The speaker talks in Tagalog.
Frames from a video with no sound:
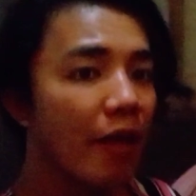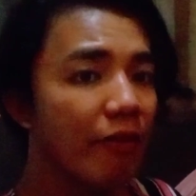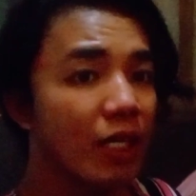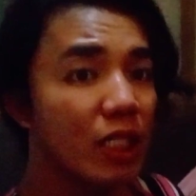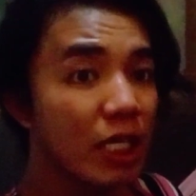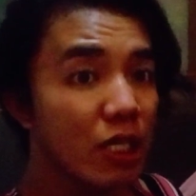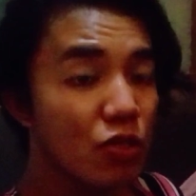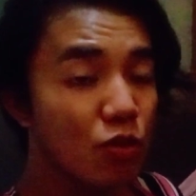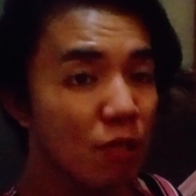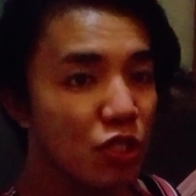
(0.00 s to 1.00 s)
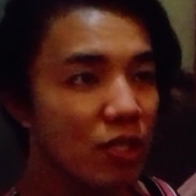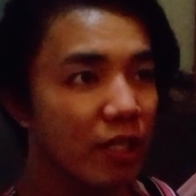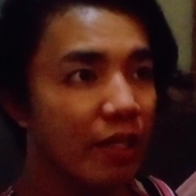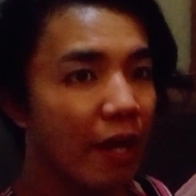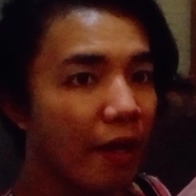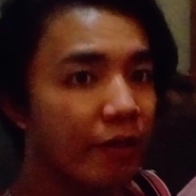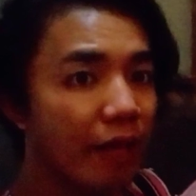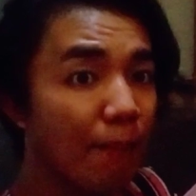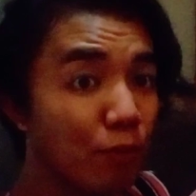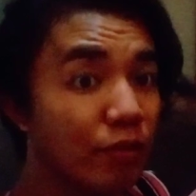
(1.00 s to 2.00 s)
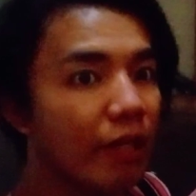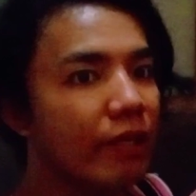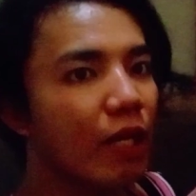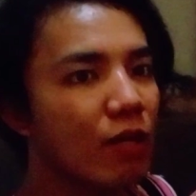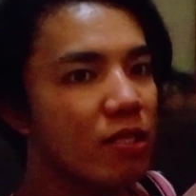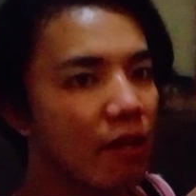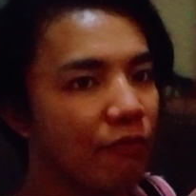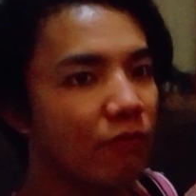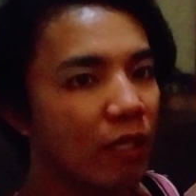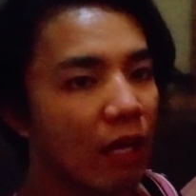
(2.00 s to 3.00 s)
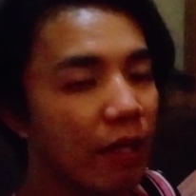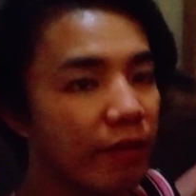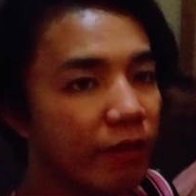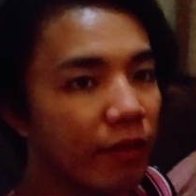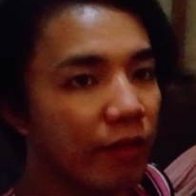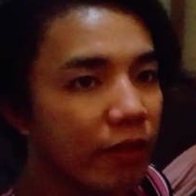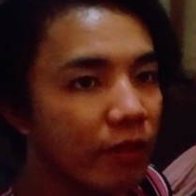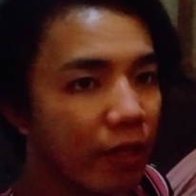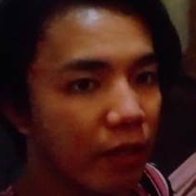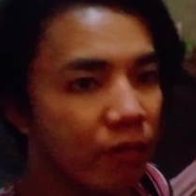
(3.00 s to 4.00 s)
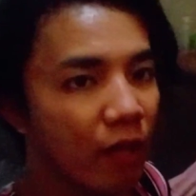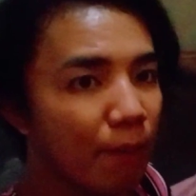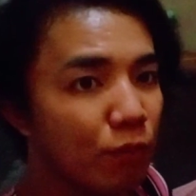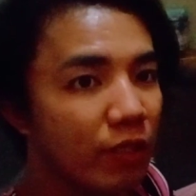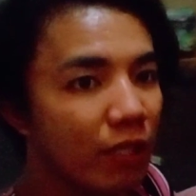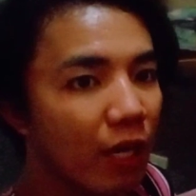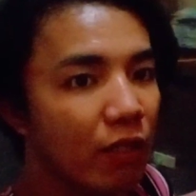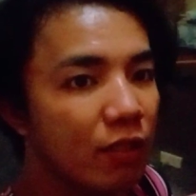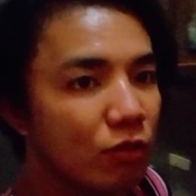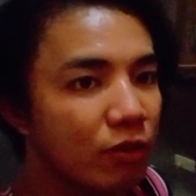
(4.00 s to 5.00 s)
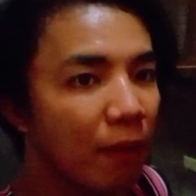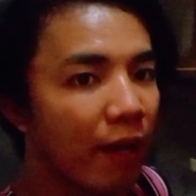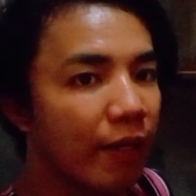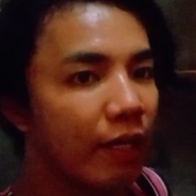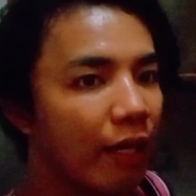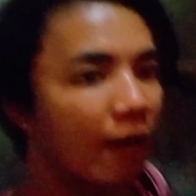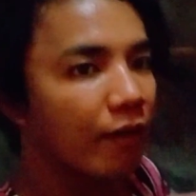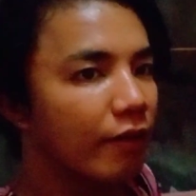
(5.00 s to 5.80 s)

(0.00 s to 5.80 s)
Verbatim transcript: thank you, thank you so much din na nakapunta rin tayo na safety and yan, nakapunta tayo dito sa bahay nila.